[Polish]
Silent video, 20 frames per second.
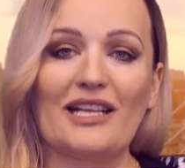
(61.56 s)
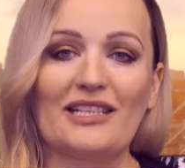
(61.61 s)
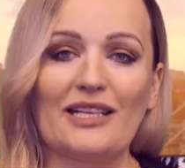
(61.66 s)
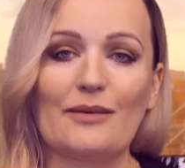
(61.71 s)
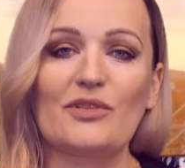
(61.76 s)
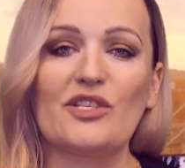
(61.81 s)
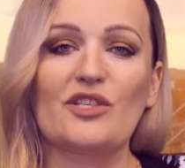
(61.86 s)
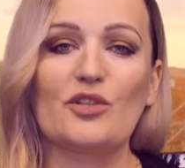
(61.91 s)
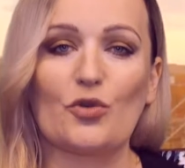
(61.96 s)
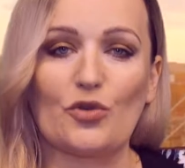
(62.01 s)

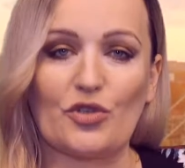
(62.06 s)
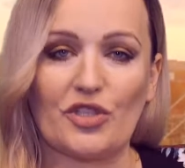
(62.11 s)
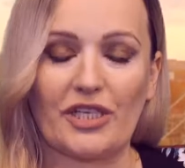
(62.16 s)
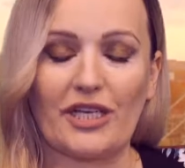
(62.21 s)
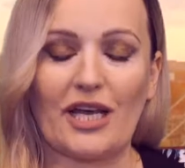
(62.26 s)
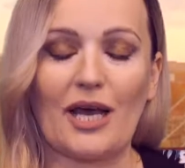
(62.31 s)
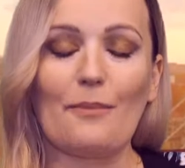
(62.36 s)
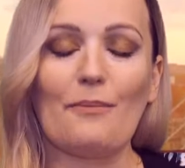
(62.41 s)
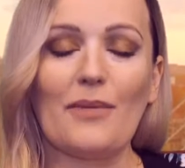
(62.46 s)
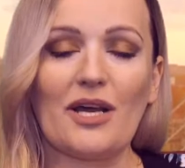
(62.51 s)
Adam
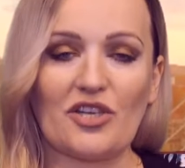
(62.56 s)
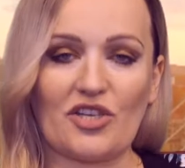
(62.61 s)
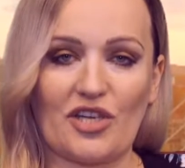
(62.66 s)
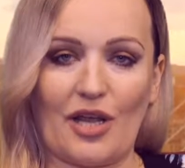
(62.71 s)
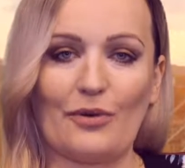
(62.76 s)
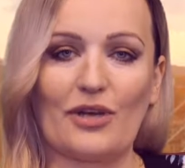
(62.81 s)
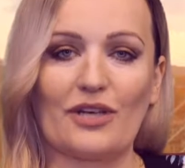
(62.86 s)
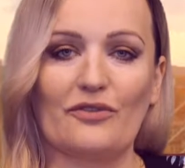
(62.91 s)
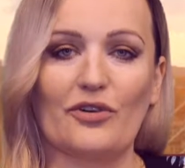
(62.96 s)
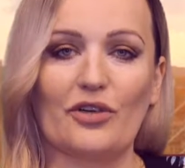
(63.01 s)
Struzik,
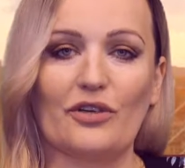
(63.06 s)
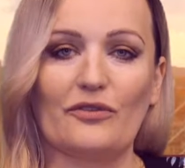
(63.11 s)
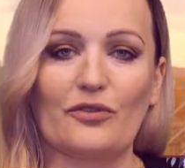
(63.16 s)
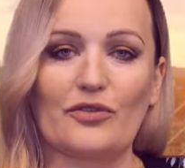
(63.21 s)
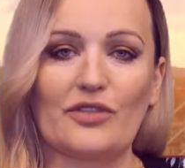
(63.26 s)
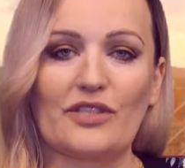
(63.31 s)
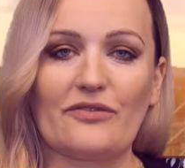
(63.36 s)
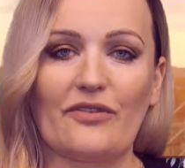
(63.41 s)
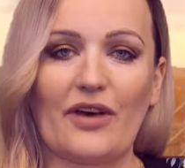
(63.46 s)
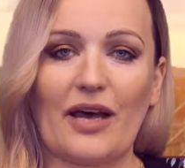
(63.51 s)
marszałek
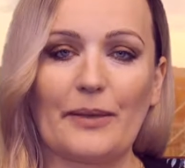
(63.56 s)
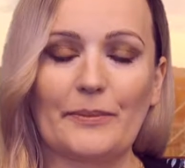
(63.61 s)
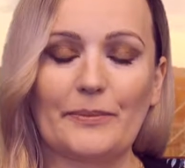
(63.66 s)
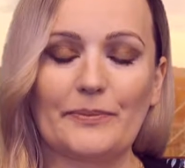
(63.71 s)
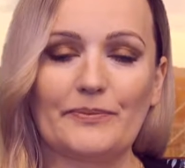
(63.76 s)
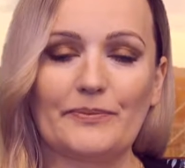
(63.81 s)
województwa.